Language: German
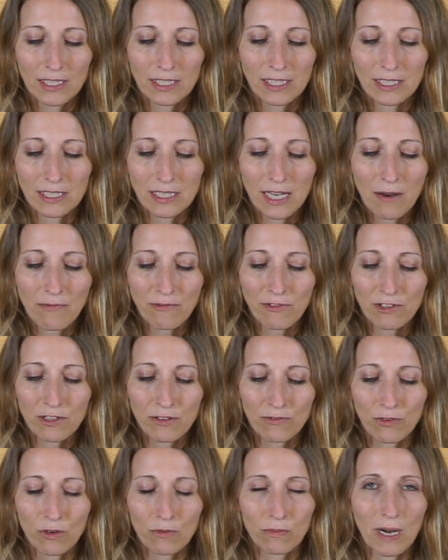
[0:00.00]
Die
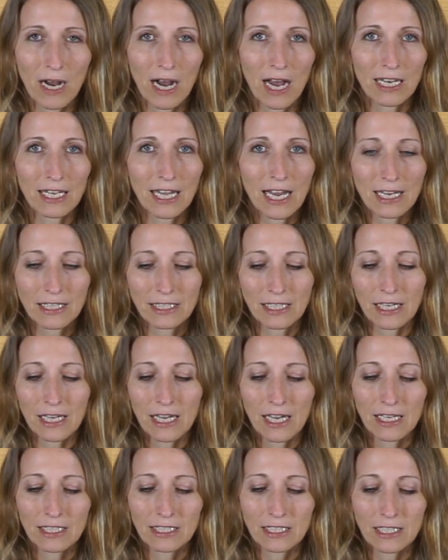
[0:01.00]
Zapfen vom alleine,
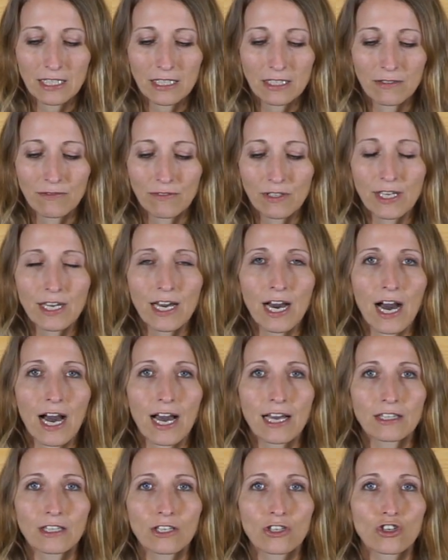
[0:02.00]
die ist wie
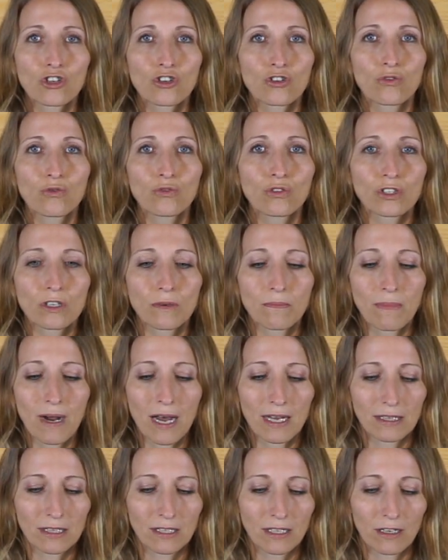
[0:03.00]
eine
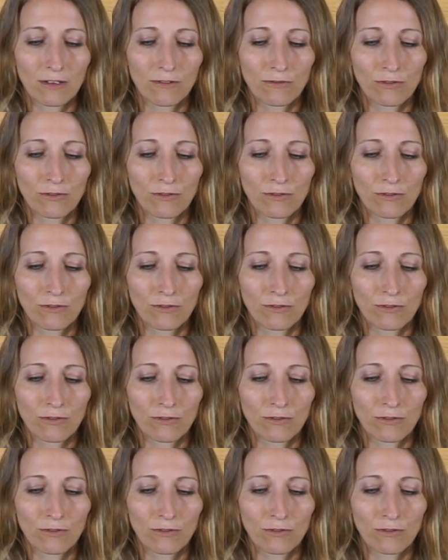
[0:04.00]
Schutzmantel